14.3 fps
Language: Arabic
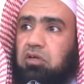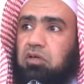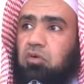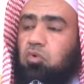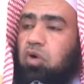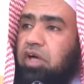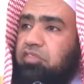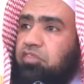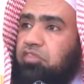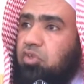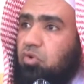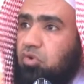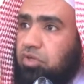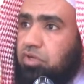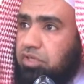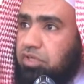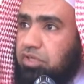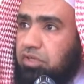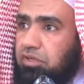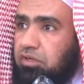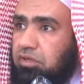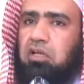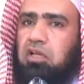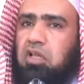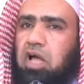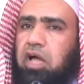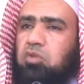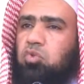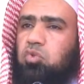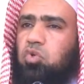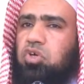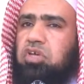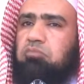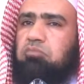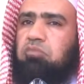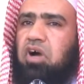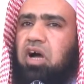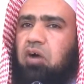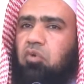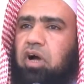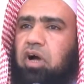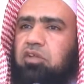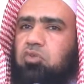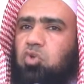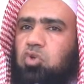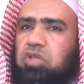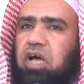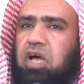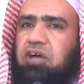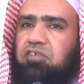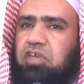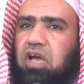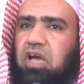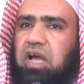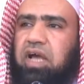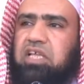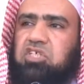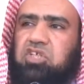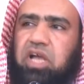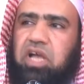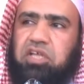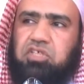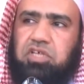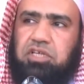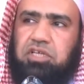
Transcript: أحذرك أن تحب أو أن تدافع عن شخص